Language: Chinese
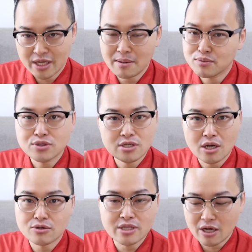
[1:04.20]
它不需要
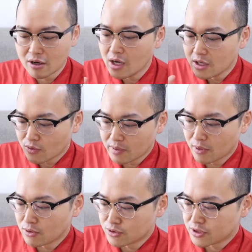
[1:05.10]
用到微
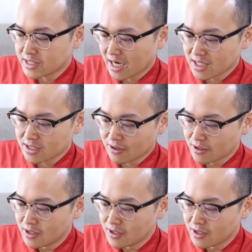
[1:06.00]
波炉去加热哈，